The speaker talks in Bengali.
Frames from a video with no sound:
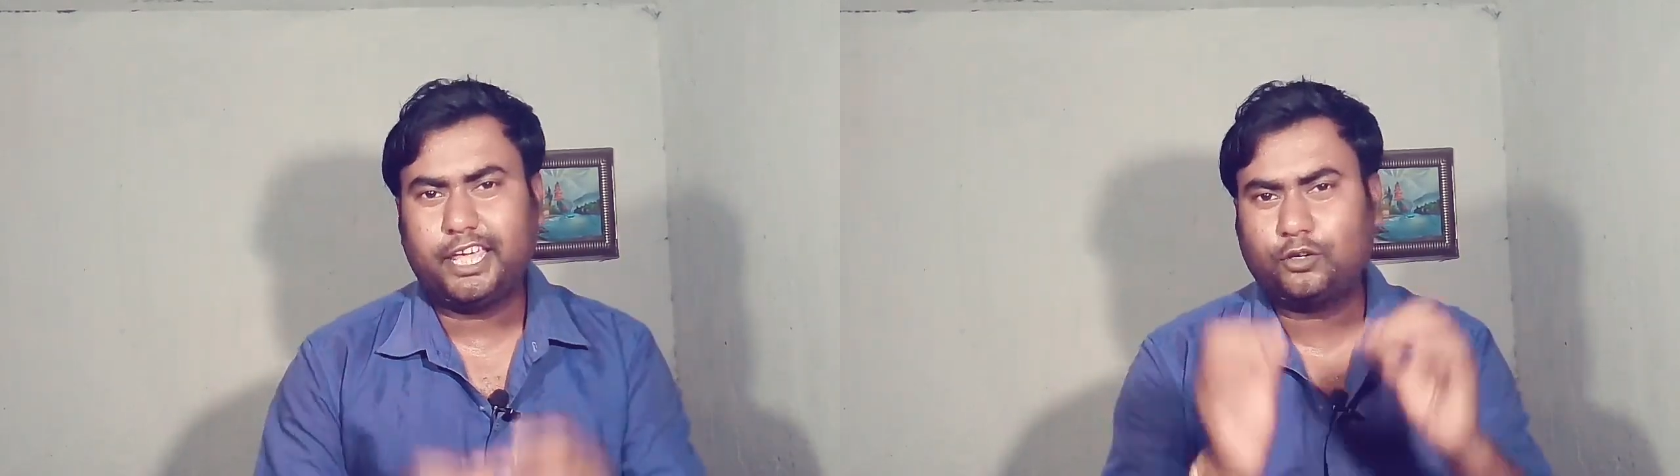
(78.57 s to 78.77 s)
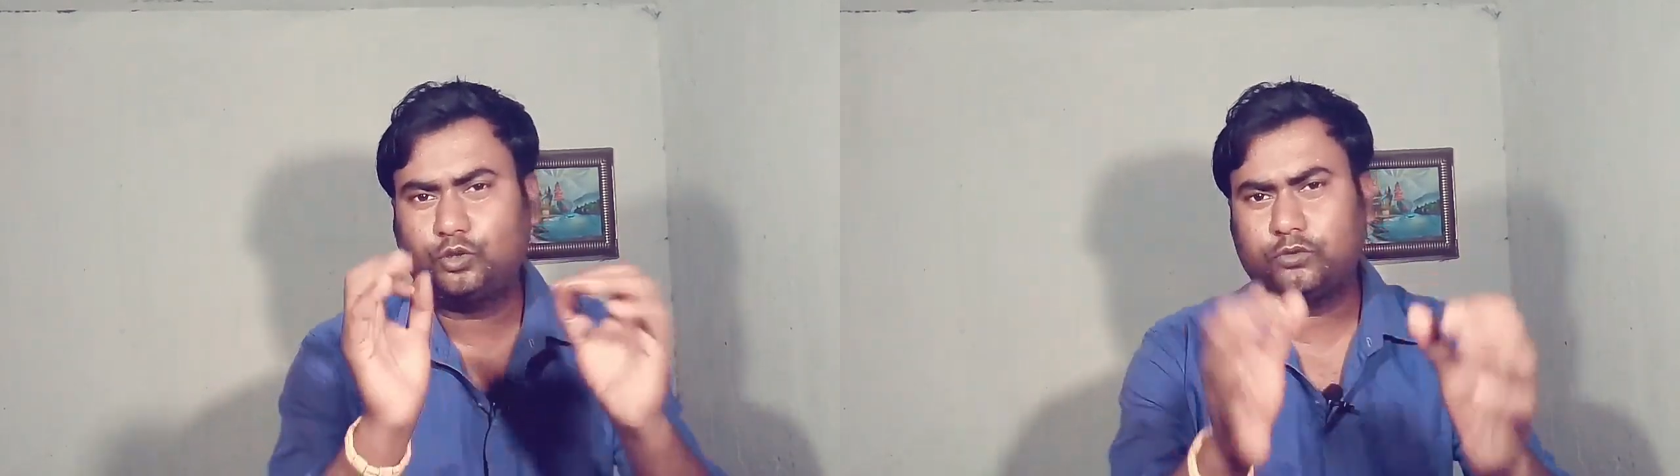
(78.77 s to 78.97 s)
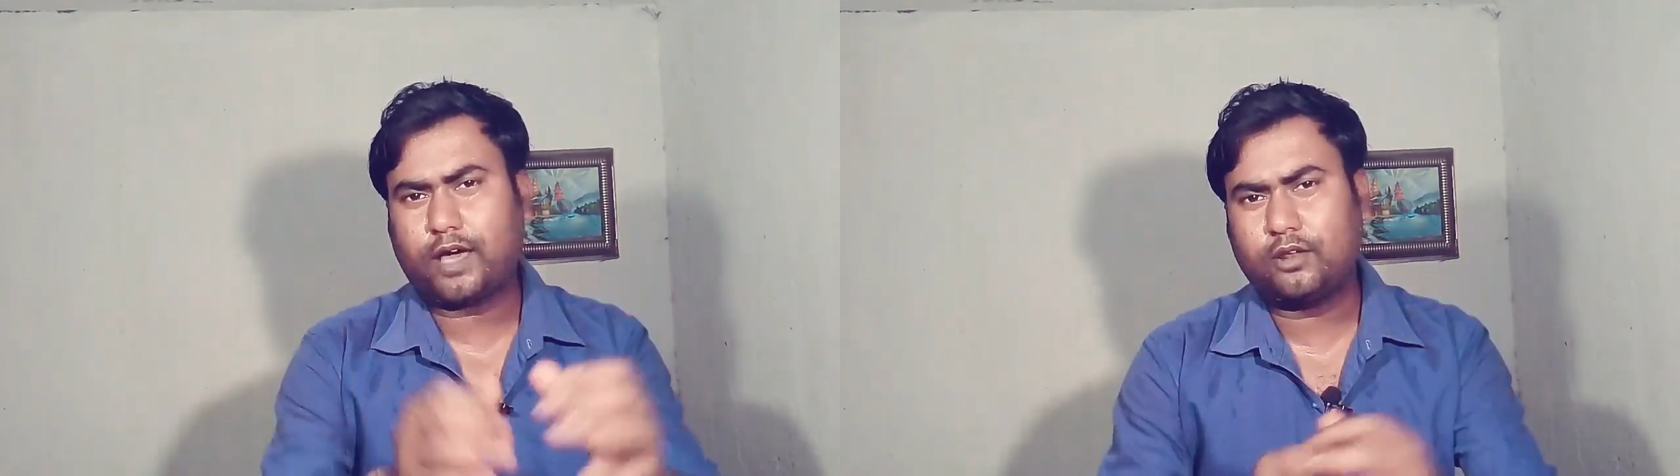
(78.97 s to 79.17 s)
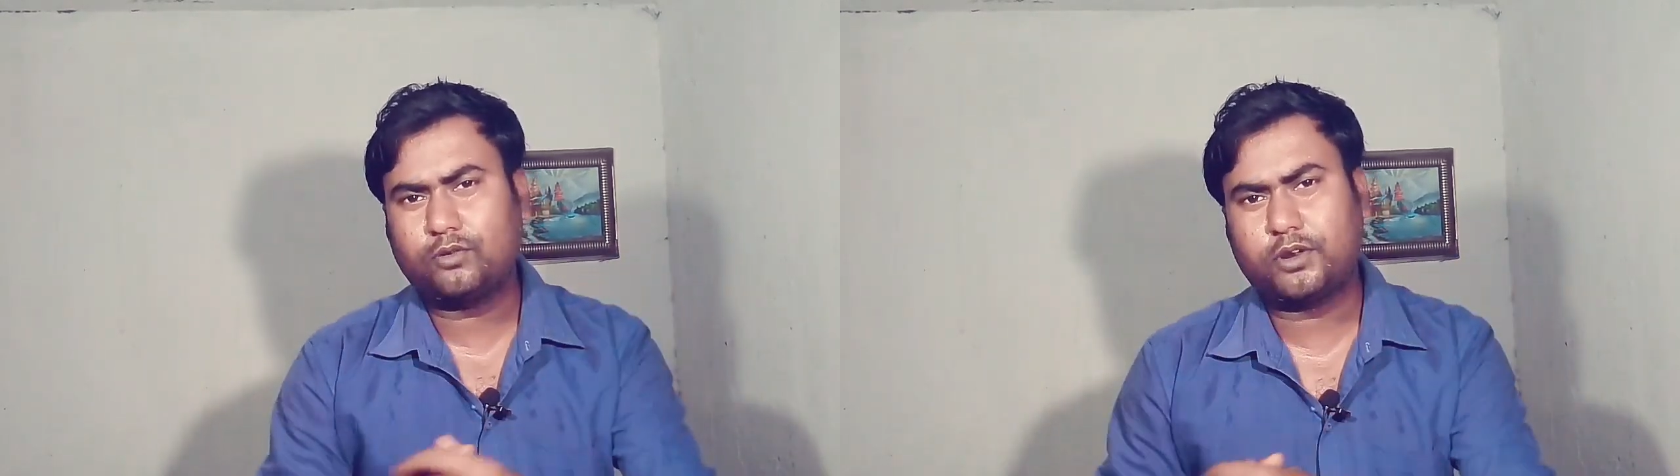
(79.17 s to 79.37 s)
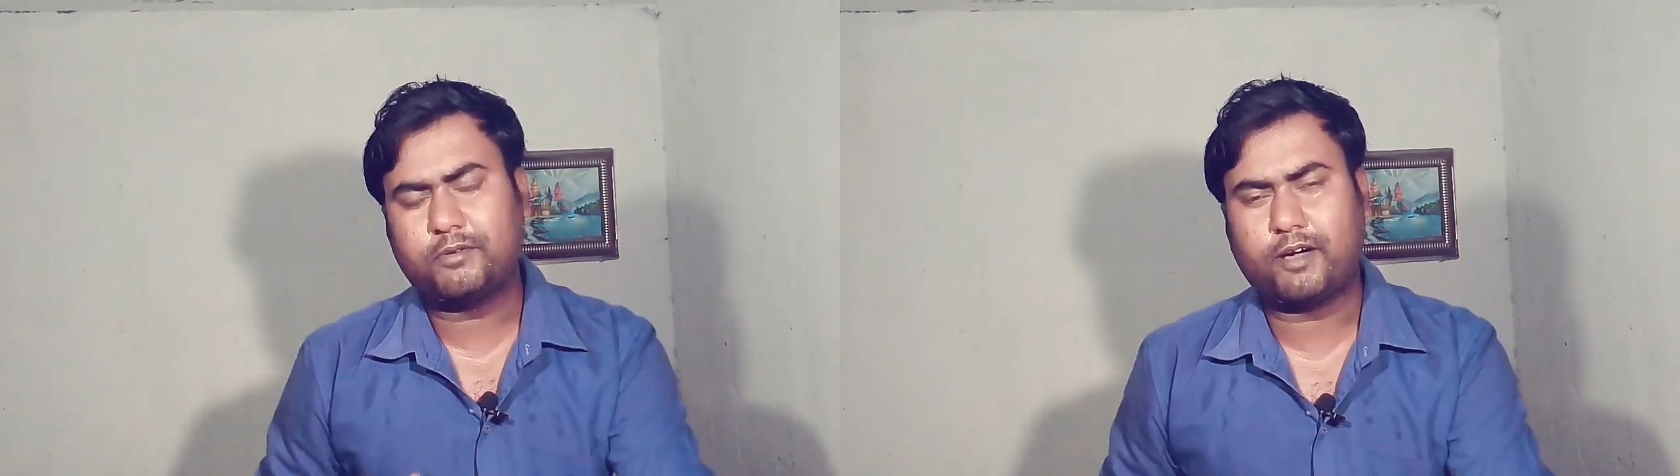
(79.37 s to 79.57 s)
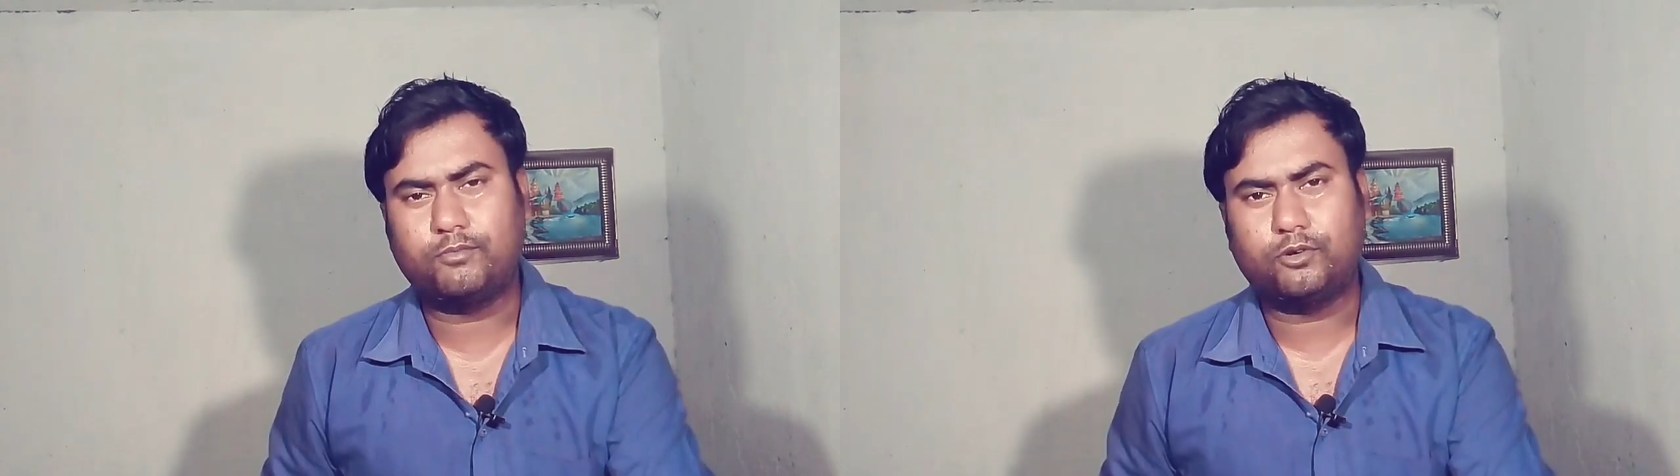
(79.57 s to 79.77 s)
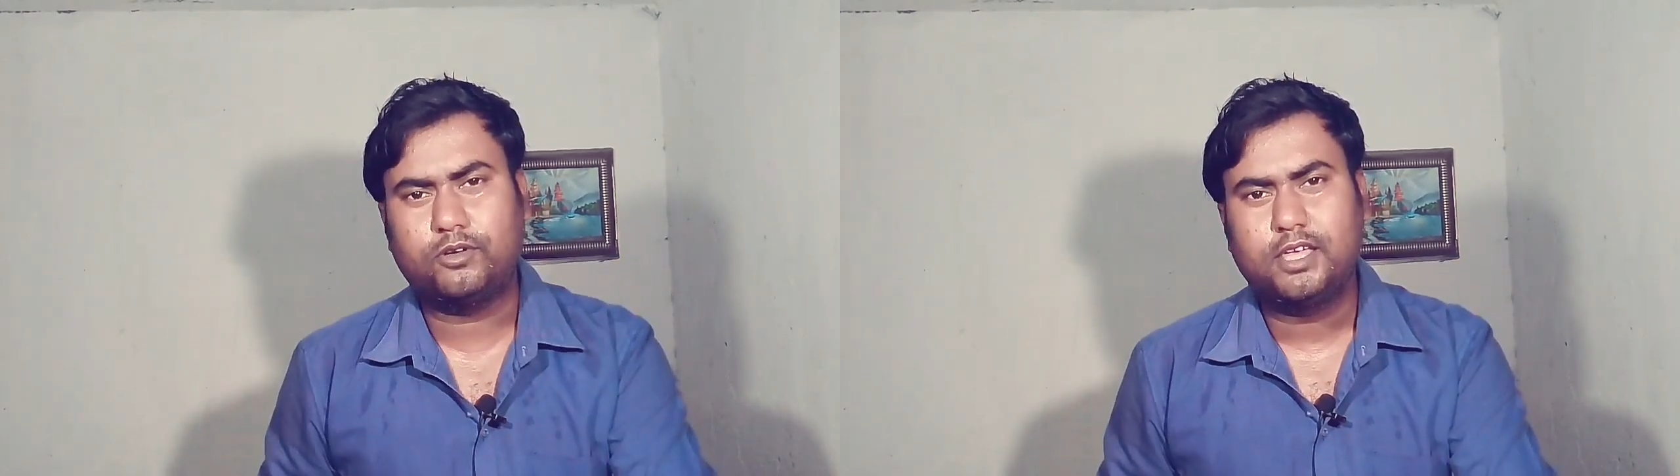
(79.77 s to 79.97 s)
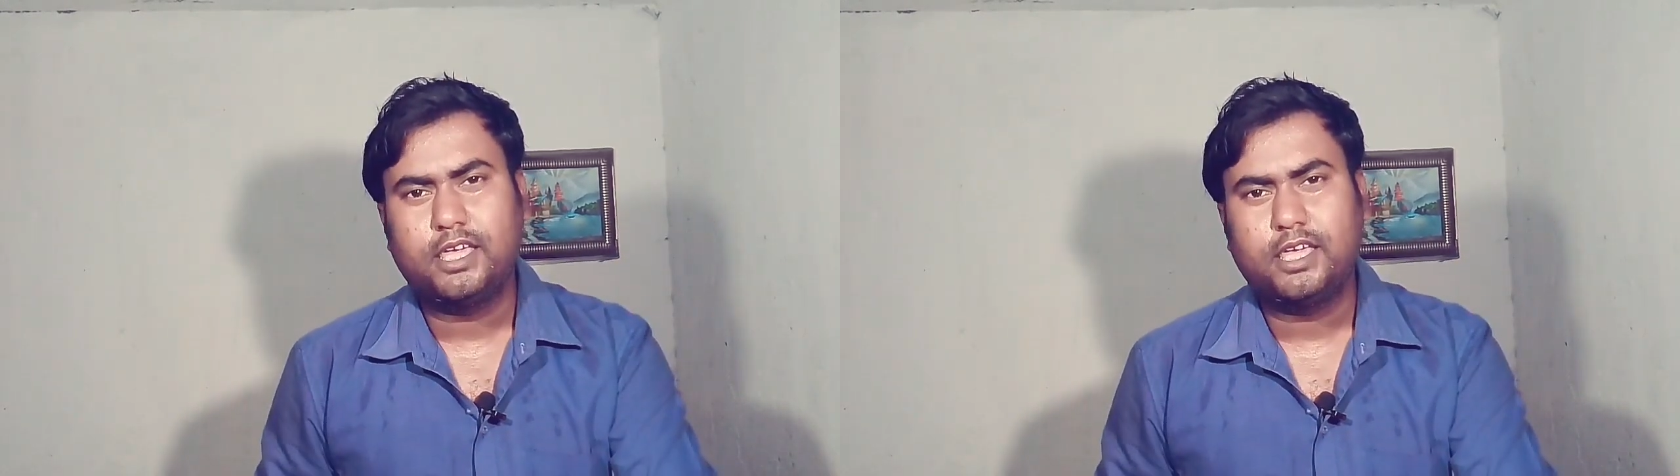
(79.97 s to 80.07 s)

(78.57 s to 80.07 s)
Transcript: একটু ভালো করে ভাবো